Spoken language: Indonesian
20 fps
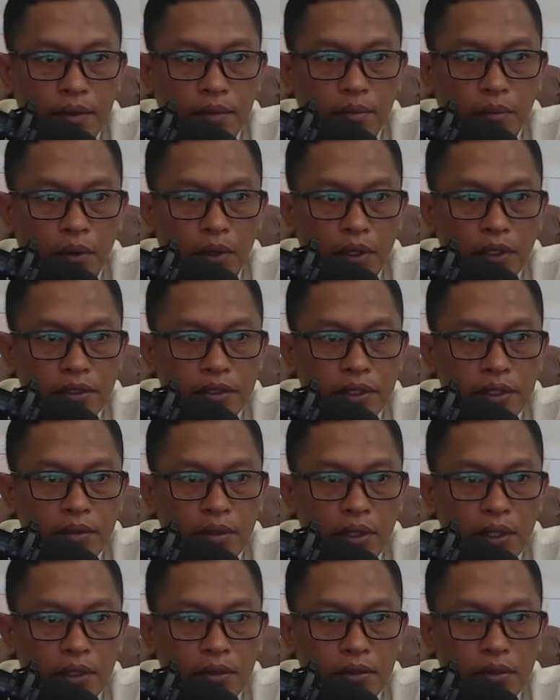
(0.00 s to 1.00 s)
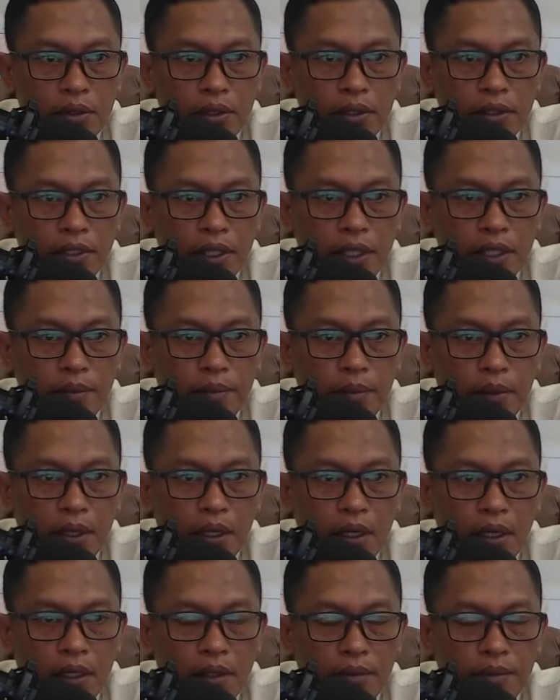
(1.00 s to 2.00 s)
Peristiwa itu terjadi pada
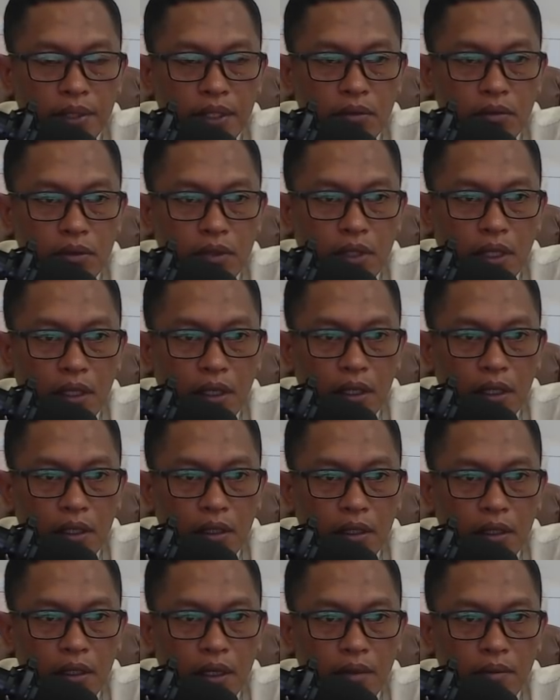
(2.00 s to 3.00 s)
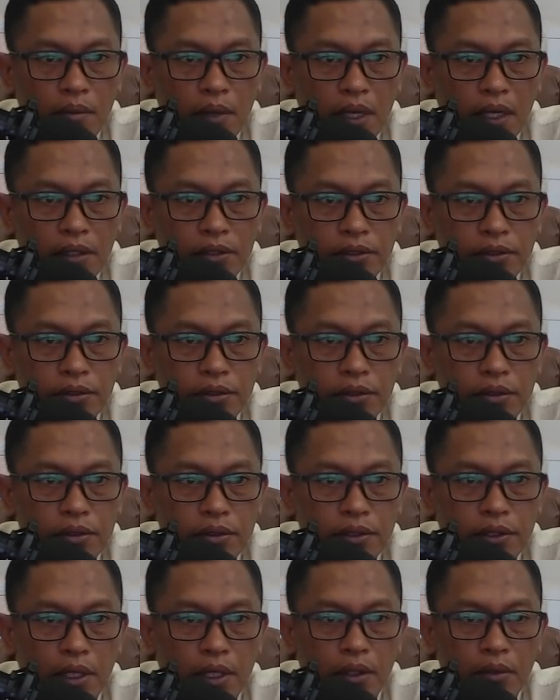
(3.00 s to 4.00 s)
hari Minggu tanggal 16
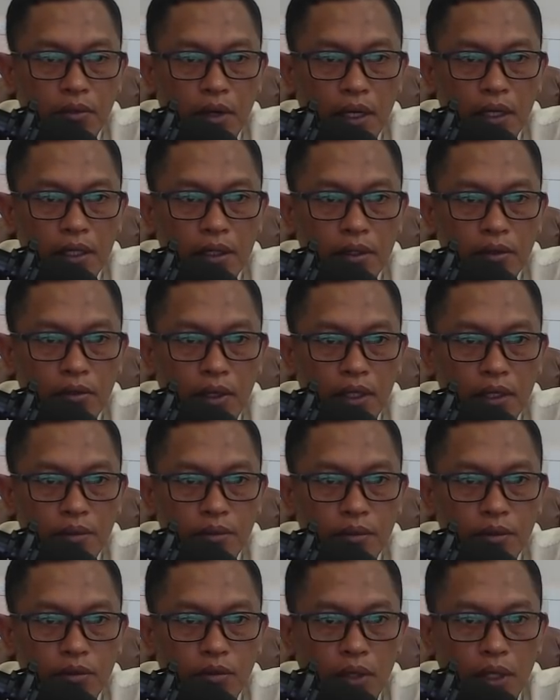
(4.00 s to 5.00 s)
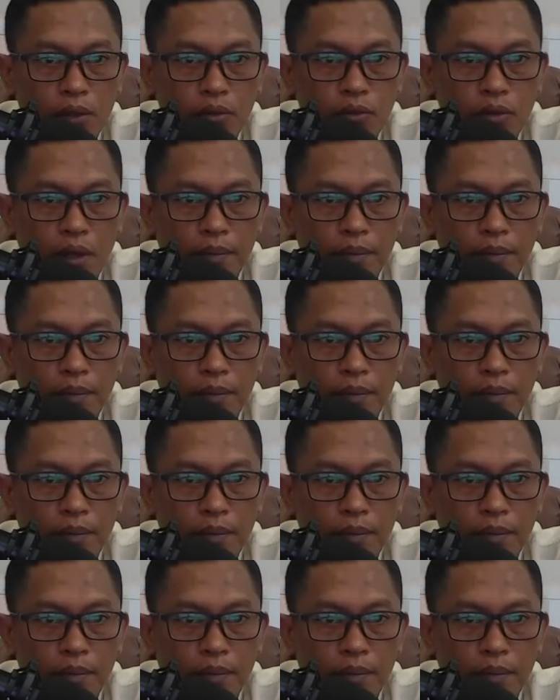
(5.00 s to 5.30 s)
Januari 2022